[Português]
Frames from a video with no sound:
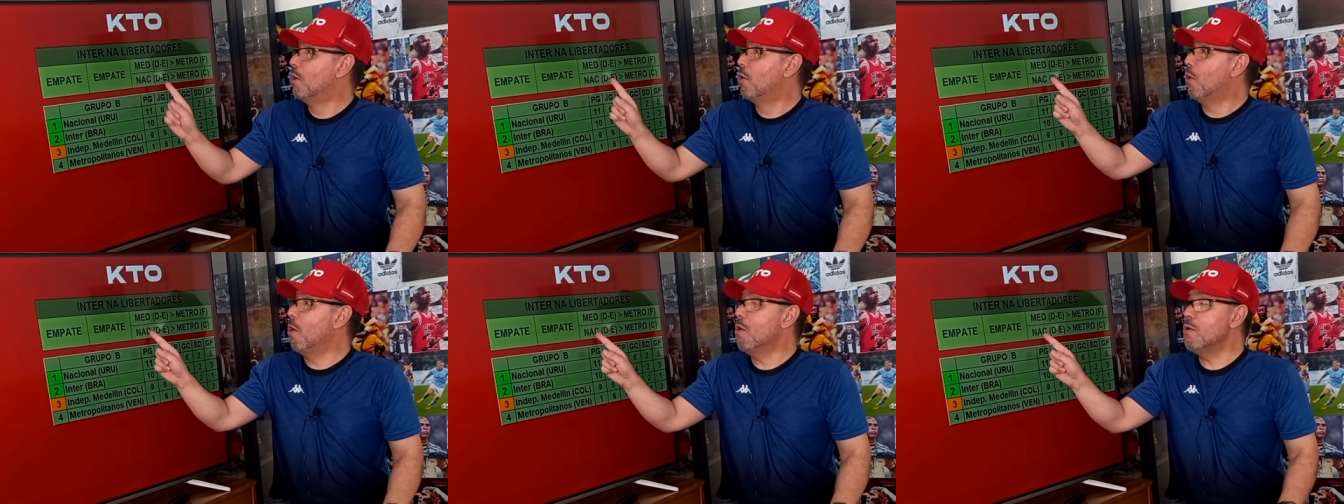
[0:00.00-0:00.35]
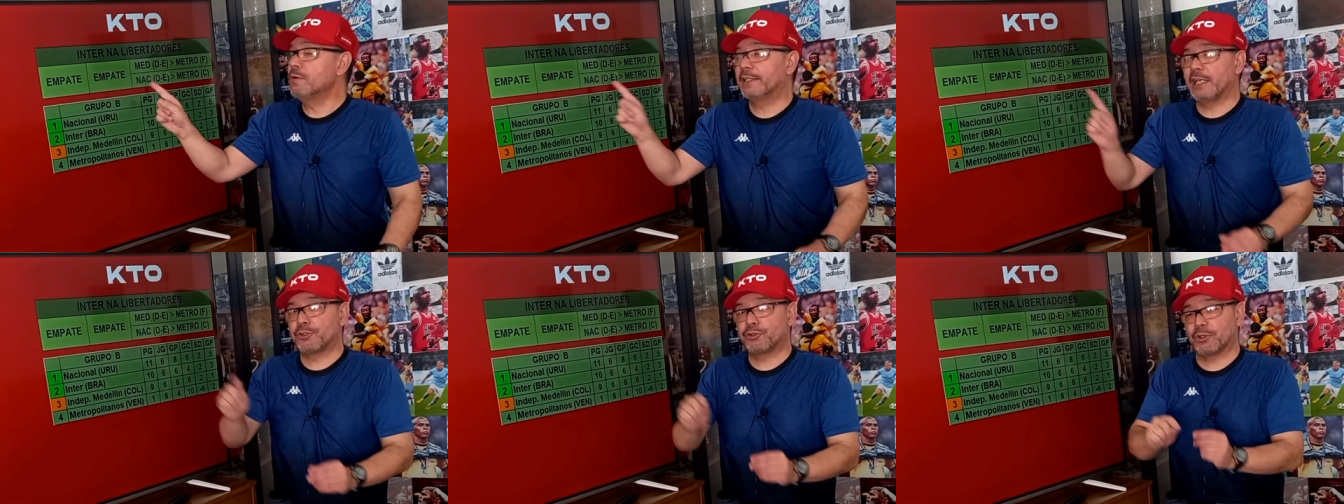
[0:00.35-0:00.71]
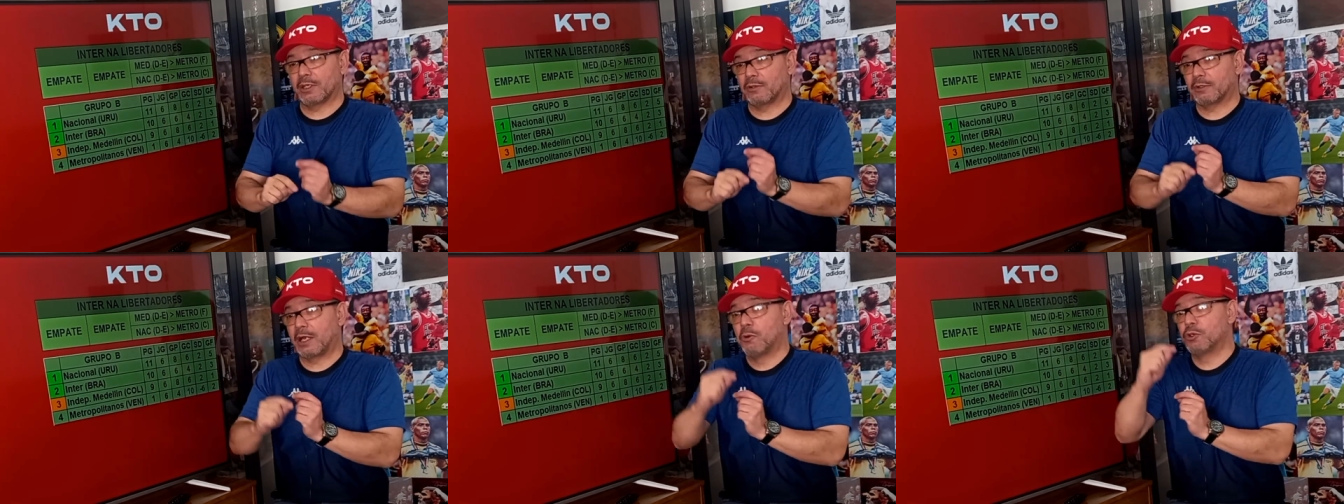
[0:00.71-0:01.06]
ou o
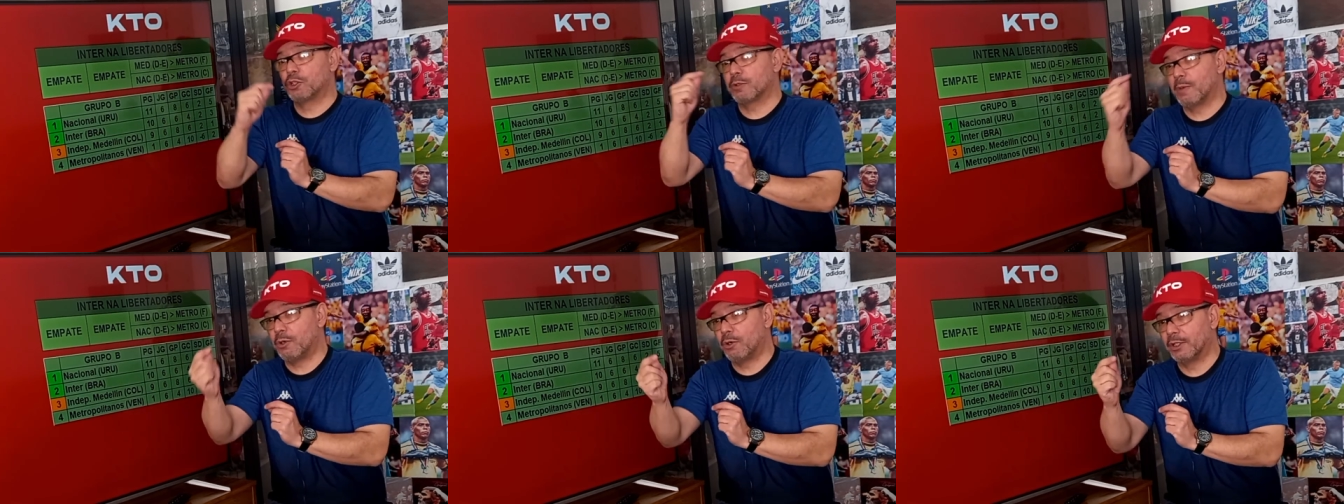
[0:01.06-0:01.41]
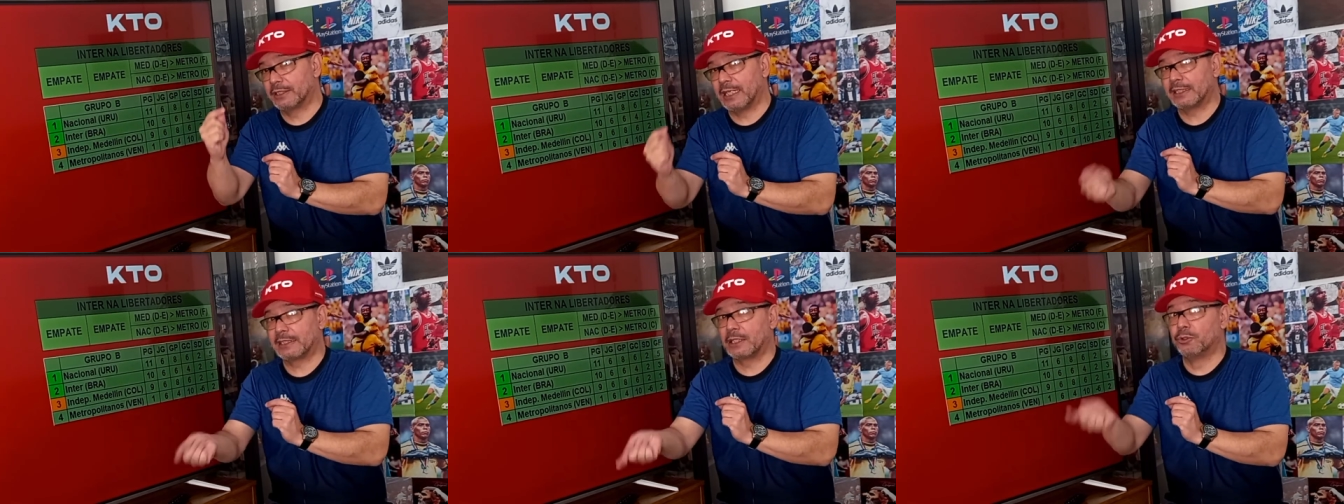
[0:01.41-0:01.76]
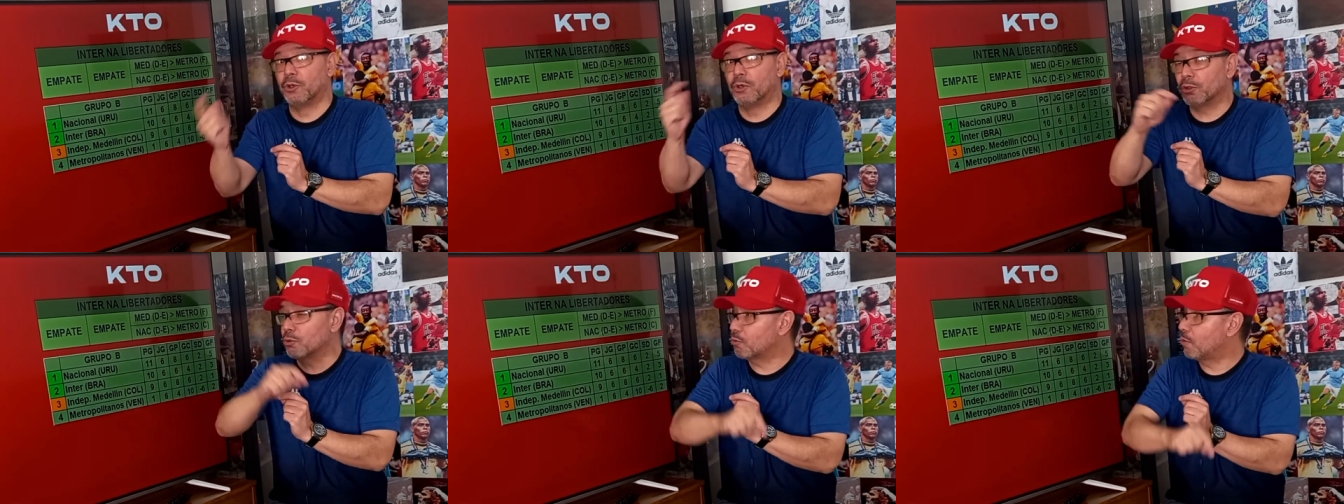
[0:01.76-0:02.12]
Nacional na última rodada no
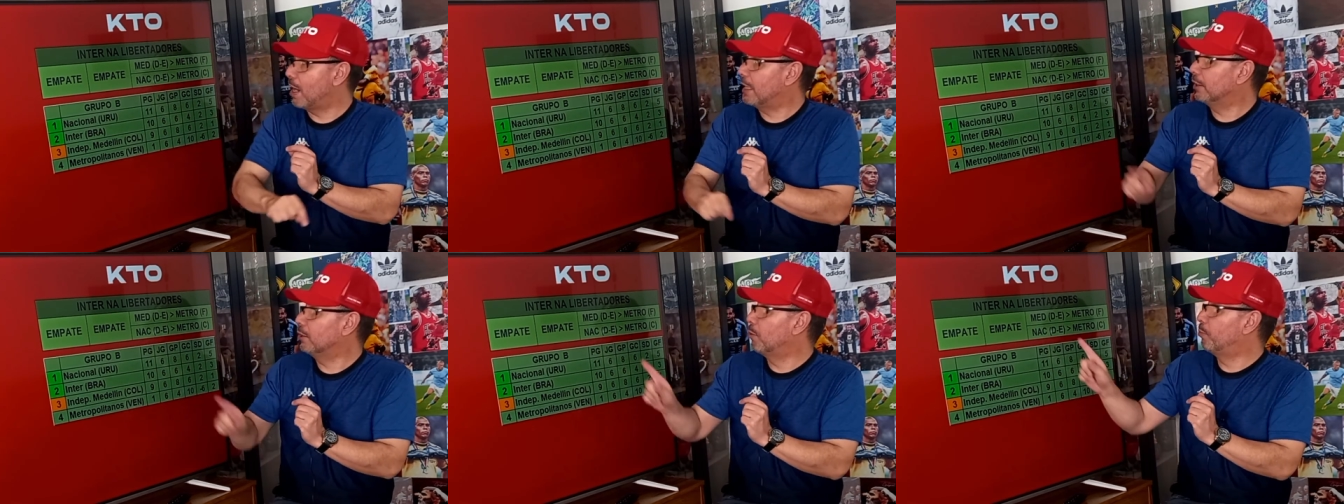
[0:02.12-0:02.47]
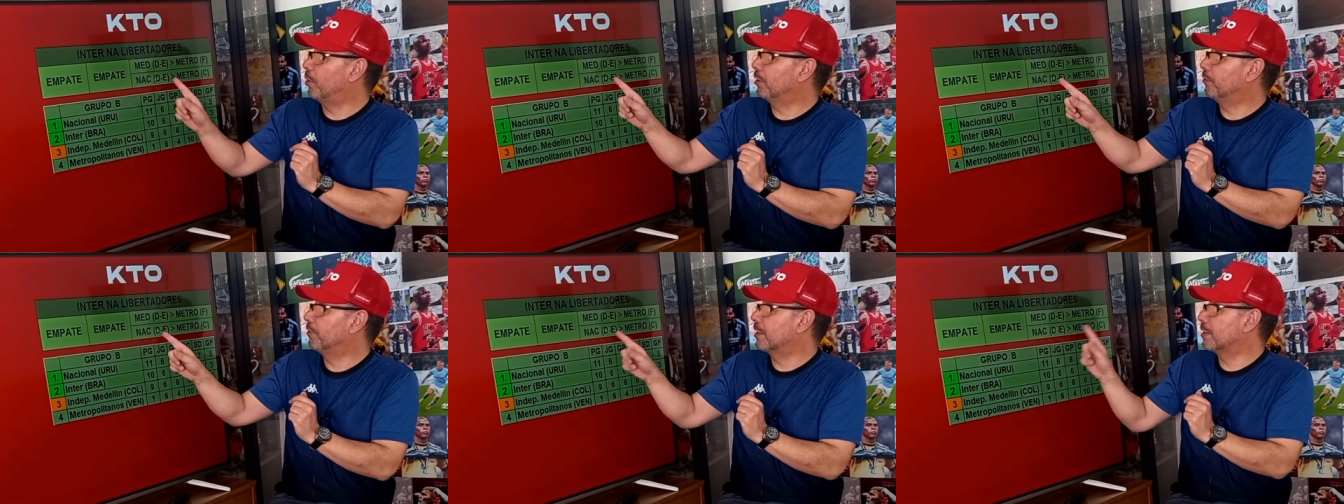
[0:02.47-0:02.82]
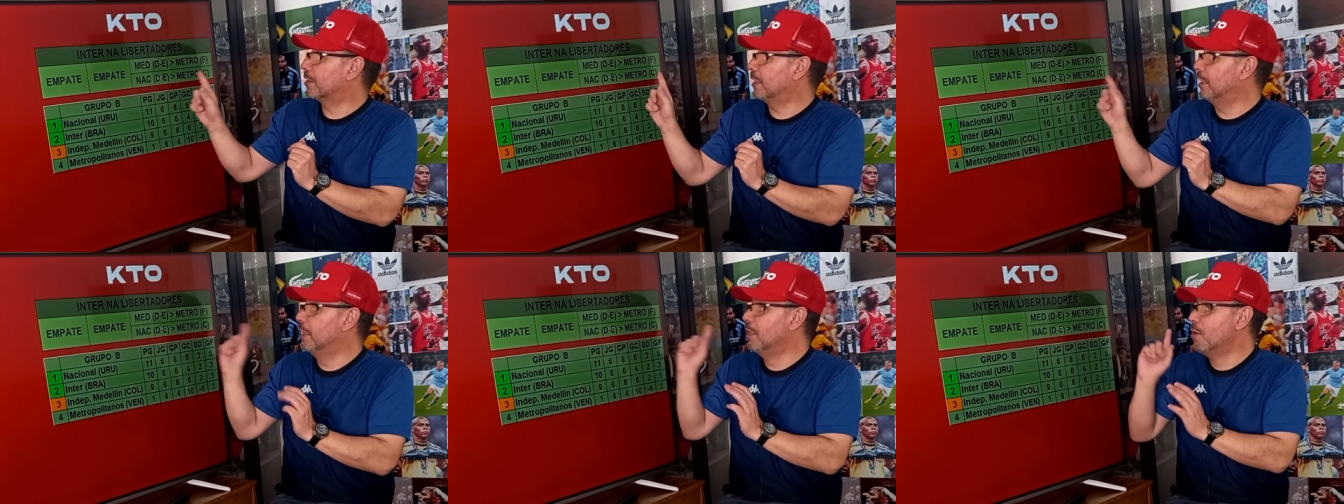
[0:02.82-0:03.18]
Uruguai não pode
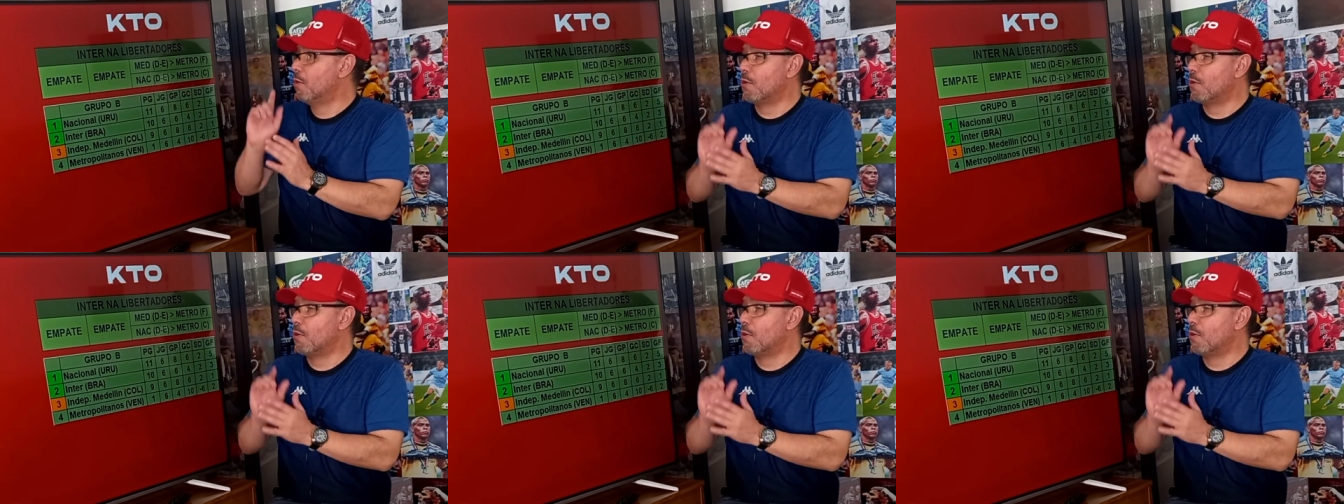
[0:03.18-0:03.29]
vencer